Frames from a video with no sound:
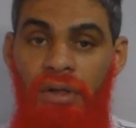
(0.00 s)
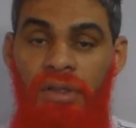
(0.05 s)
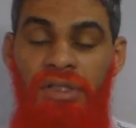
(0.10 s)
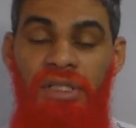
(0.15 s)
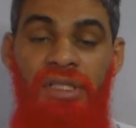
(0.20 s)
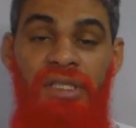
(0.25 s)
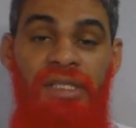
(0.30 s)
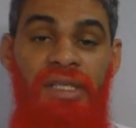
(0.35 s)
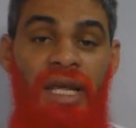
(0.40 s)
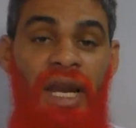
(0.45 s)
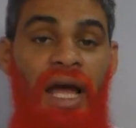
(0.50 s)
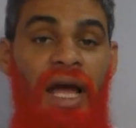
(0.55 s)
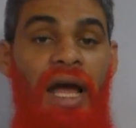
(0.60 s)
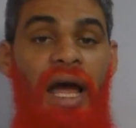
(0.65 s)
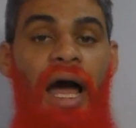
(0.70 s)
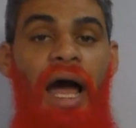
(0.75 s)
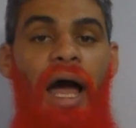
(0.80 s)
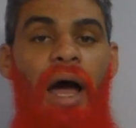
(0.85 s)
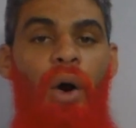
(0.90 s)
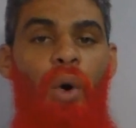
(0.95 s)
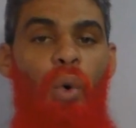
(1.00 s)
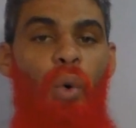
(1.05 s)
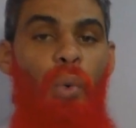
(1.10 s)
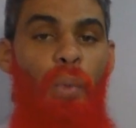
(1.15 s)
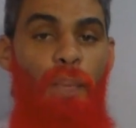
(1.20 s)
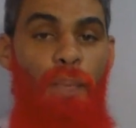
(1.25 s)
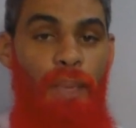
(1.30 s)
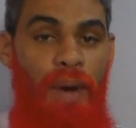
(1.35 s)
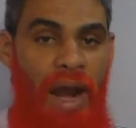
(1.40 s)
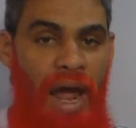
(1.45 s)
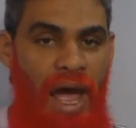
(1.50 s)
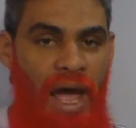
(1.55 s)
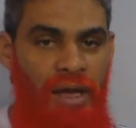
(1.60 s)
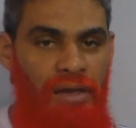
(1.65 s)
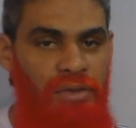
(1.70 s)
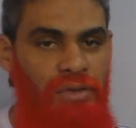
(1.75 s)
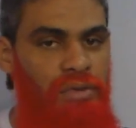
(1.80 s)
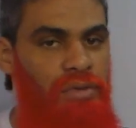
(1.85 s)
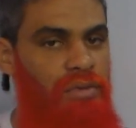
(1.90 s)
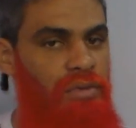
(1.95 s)
de estragar o
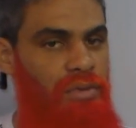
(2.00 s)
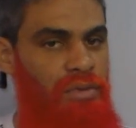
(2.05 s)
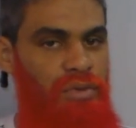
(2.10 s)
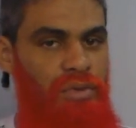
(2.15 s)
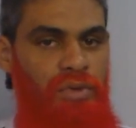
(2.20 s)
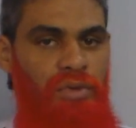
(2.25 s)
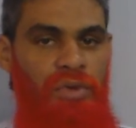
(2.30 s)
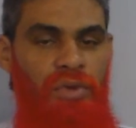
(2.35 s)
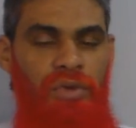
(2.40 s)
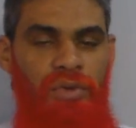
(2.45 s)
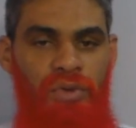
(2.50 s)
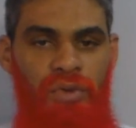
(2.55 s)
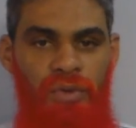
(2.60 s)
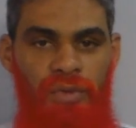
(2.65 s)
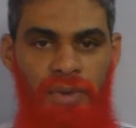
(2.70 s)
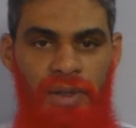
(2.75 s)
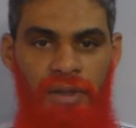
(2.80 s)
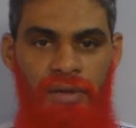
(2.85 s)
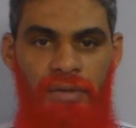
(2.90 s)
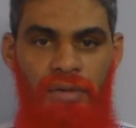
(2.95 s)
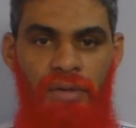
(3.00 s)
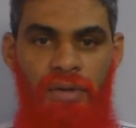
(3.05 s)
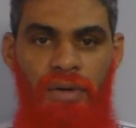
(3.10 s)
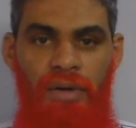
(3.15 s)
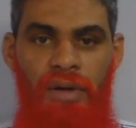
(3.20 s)
braço do seu instrumento,